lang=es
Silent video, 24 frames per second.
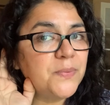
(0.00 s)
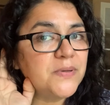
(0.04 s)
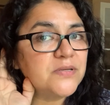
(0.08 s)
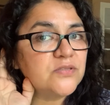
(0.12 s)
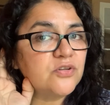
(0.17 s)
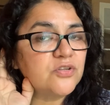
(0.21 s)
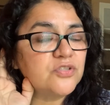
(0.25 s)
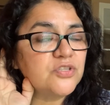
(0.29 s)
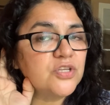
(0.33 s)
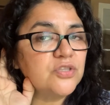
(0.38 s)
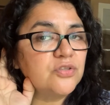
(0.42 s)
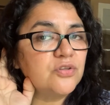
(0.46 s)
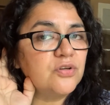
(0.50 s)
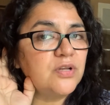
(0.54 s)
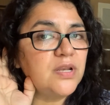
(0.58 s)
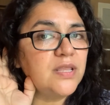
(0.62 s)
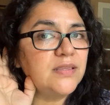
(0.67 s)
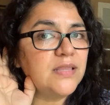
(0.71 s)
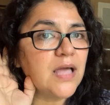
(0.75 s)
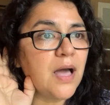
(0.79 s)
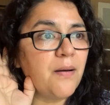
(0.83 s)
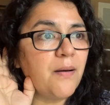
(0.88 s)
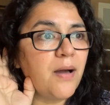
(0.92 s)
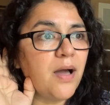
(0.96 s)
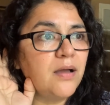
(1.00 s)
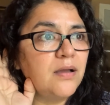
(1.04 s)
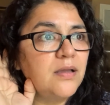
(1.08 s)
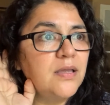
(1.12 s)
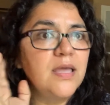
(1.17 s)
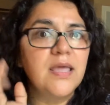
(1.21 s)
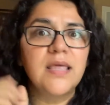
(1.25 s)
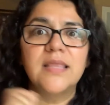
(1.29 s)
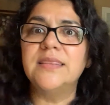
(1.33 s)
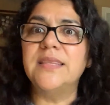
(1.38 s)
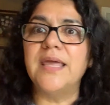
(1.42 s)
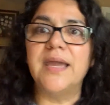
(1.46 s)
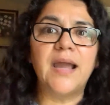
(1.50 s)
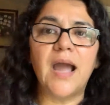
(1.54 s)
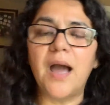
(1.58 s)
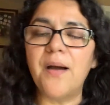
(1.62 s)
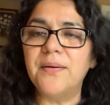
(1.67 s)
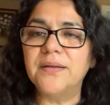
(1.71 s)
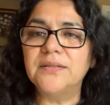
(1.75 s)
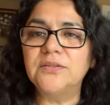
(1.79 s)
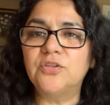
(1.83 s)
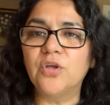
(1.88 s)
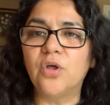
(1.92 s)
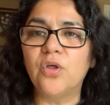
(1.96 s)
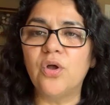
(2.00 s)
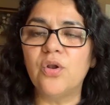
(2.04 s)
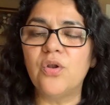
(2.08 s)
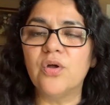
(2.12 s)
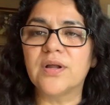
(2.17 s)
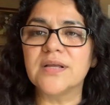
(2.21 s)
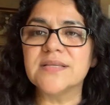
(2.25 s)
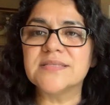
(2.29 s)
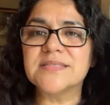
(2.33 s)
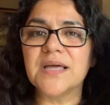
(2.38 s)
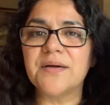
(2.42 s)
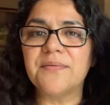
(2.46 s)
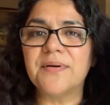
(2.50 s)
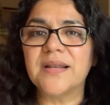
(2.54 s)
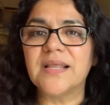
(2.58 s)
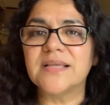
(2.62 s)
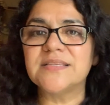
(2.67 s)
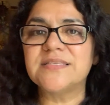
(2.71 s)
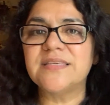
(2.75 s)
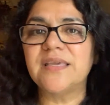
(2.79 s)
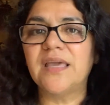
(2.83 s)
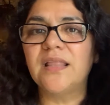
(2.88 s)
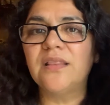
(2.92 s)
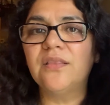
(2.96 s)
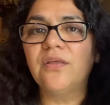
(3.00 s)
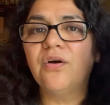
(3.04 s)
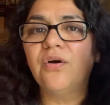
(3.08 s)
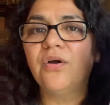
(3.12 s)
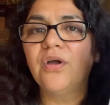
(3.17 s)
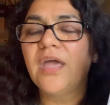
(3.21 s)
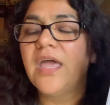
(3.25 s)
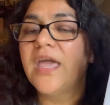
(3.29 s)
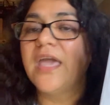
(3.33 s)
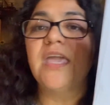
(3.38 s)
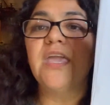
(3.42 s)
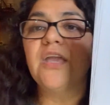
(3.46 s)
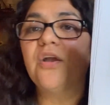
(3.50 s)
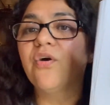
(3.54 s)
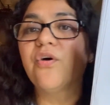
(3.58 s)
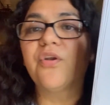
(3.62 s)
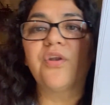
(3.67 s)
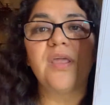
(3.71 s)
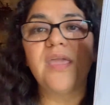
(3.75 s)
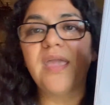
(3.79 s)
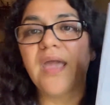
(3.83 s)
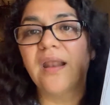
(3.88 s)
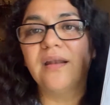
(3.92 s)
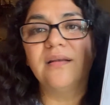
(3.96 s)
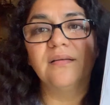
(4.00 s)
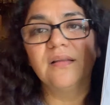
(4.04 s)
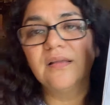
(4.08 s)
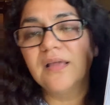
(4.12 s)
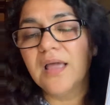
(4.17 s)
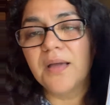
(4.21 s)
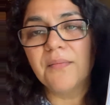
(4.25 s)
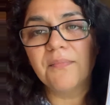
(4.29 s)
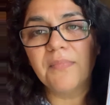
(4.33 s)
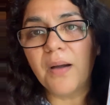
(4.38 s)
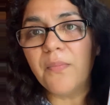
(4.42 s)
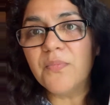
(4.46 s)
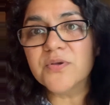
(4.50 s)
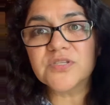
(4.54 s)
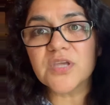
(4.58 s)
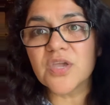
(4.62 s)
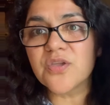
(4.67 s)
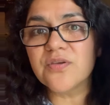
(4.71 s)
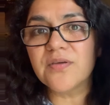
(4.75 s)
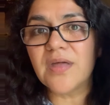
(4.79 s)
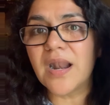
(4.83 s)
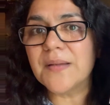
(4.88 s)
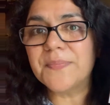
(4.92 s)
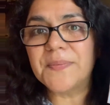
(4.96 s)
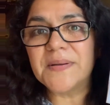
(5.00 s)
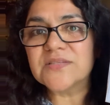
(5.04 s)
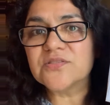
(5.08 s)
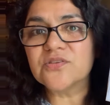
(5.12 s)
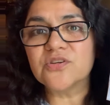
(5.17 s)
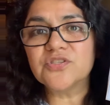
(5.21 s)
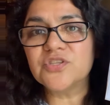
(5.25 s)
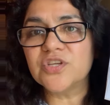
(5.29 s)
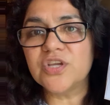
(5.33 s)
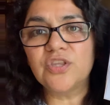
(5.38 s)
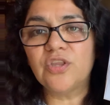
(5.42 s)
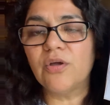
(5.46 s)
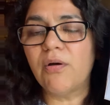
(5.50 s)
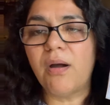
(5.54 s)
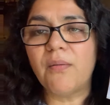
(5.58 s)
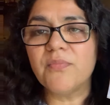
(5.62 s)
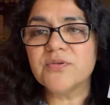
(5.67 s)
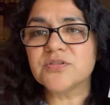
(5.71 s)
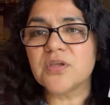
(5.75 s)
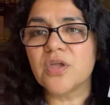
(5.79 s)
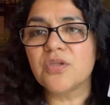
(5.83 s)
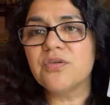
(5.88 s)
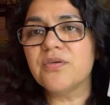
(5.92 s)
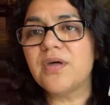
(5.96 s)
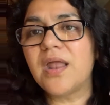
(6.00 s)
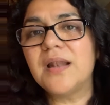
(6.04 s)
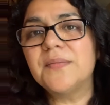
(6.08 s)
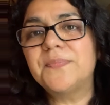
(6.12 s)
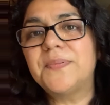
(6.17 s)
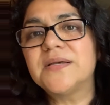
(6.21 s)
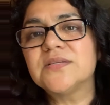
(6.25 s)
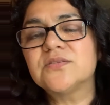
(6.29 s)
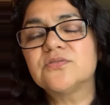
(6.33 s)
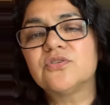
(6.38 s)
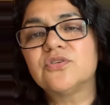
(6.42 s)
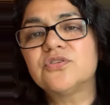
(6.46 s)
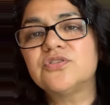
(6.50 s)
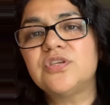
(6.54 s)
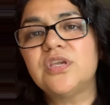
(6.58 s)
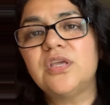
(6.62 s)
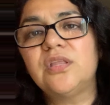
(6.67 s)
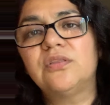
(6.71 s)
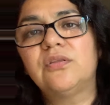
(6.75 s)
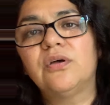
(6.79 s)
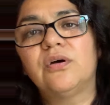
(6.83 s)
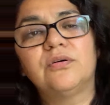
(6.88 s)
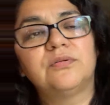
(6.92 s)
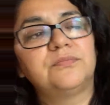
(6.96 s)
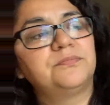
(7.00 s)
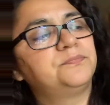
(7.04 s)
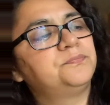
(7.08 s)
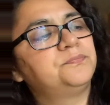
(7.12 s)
pastorcito gritaba, dejaban todo lo que estaban haciendo y corrían. Vamos a ayudar al pastorcito, vamos a ayudar al pastorcito.